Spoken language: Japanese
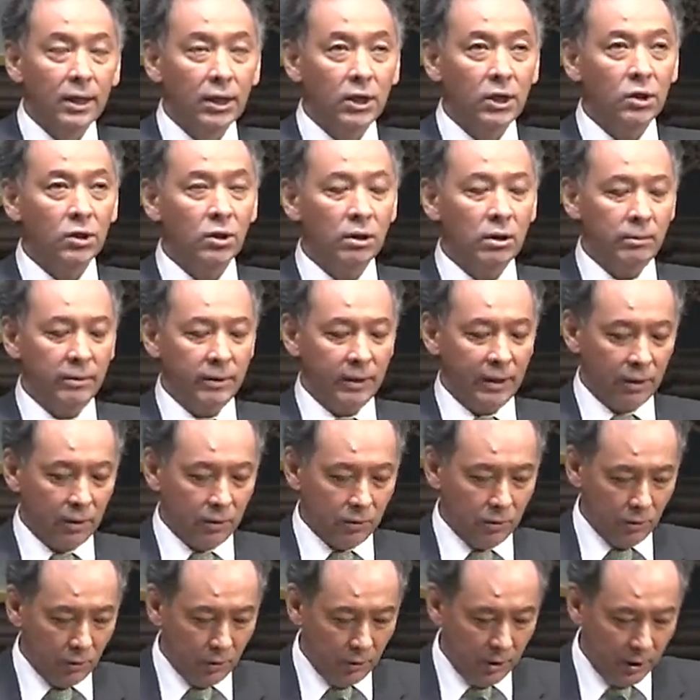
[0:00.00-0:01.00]
広い意味で
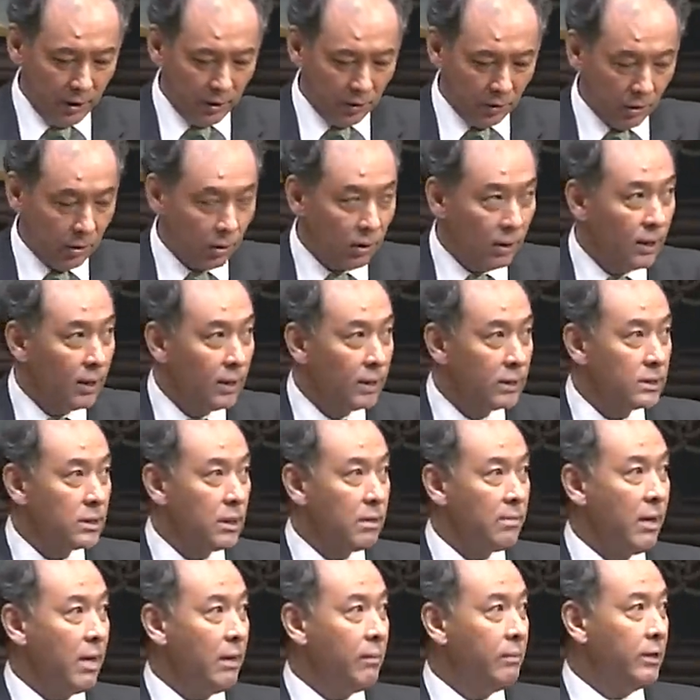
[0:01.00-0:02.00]
の論理と
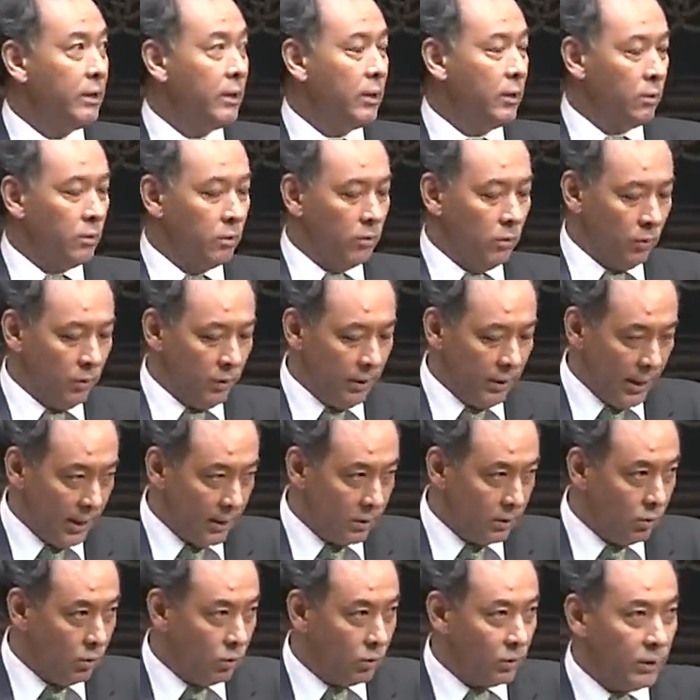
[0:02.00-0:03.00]
狭い意味での論理
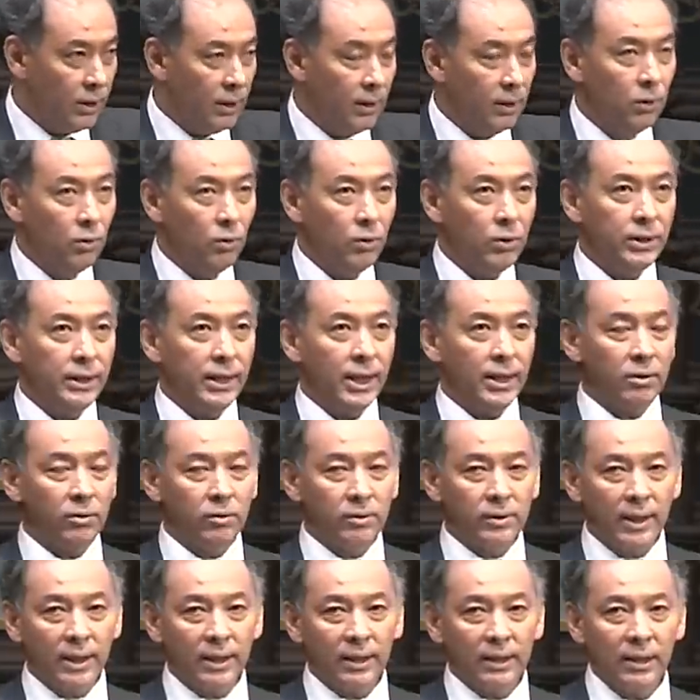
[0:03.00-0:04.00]
学特に論理学
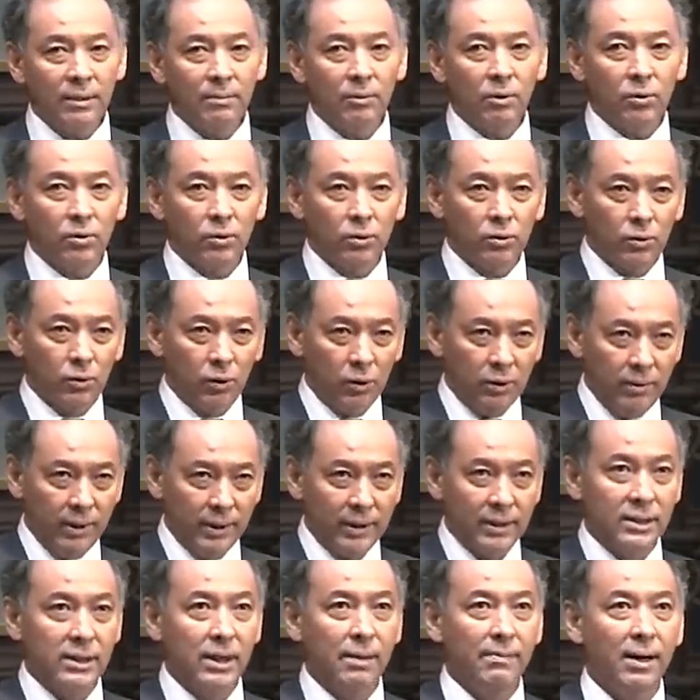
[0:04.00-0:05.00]
の中でもとり
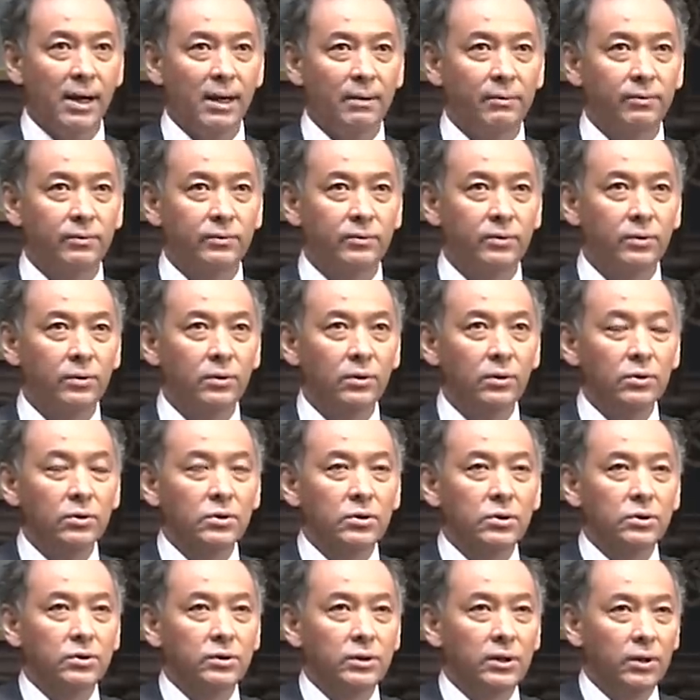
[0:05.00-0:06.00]
わけ狭い部分の
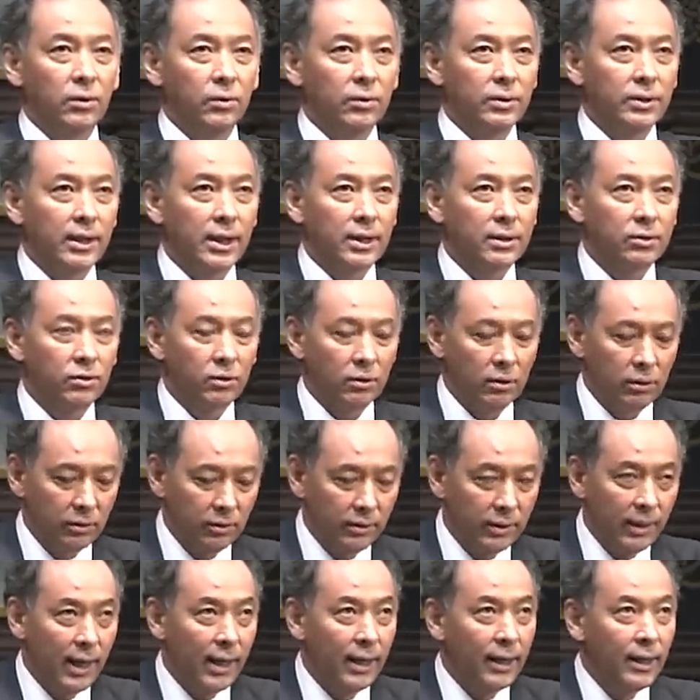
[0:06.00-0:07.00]
数理論理学という
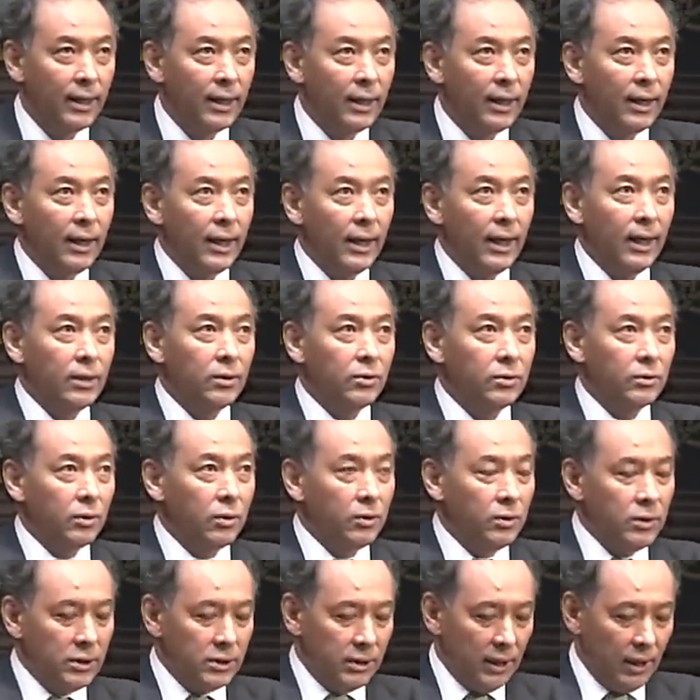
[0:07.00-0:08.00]
のがどの
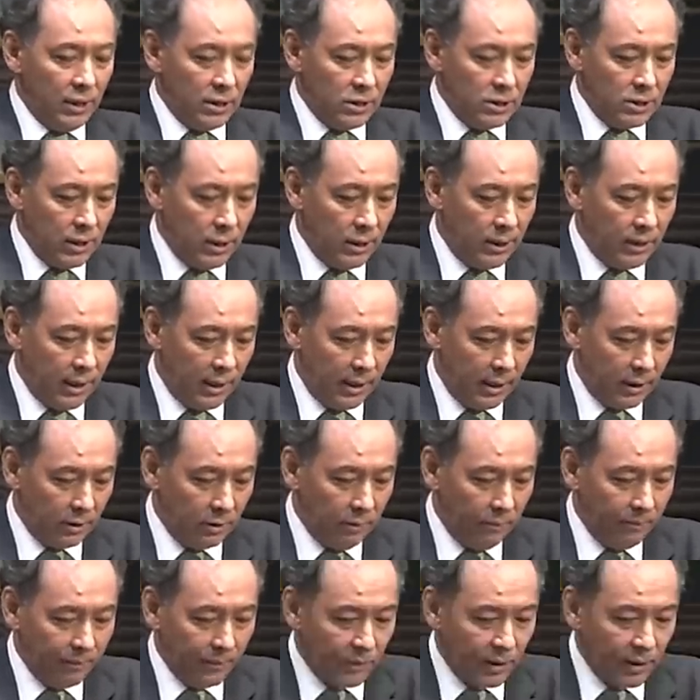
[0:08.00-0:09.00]
ように成立してきたか
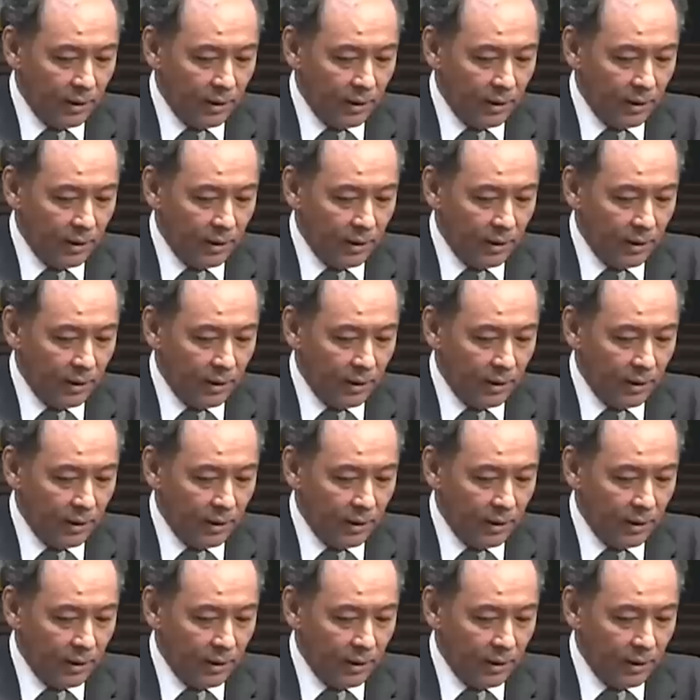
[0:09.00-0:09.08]
と